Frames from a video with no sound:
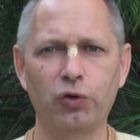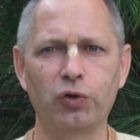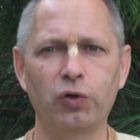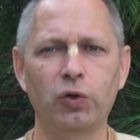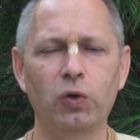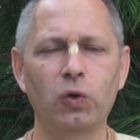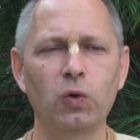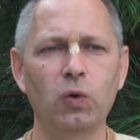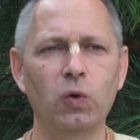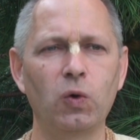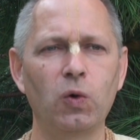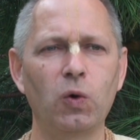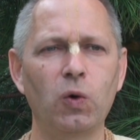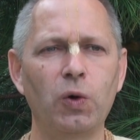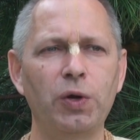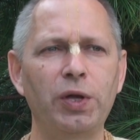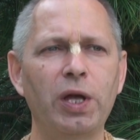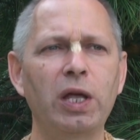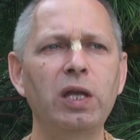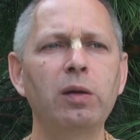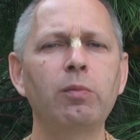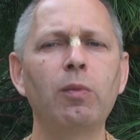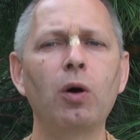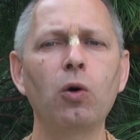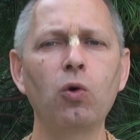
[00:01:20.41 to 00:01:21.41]
что
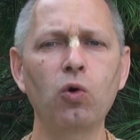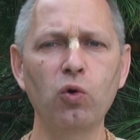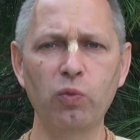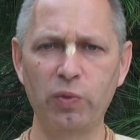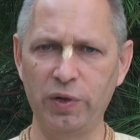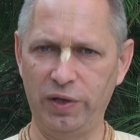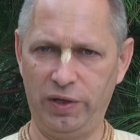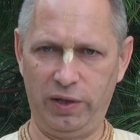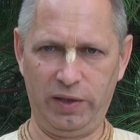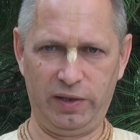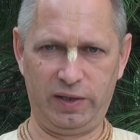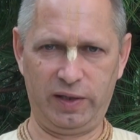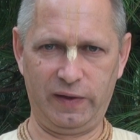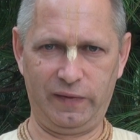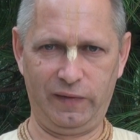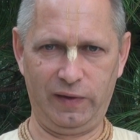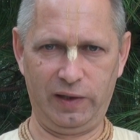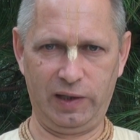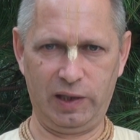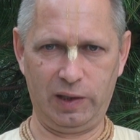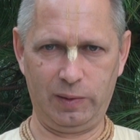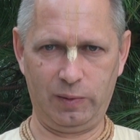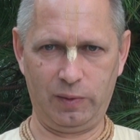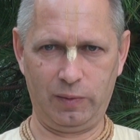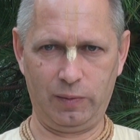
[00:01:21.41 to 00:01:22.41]
я не могу быть
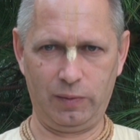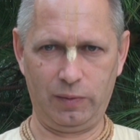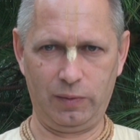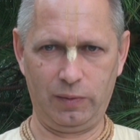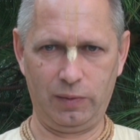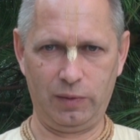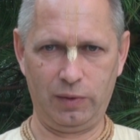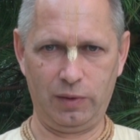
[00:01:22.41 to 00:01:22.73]
независимым.